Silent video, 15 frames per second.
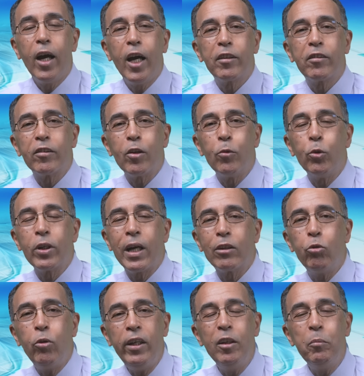
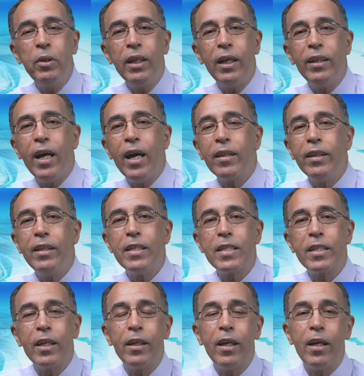التطورات العلمية لهذه
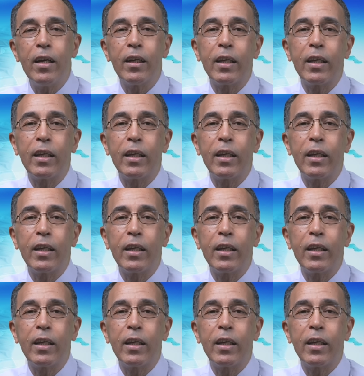السنة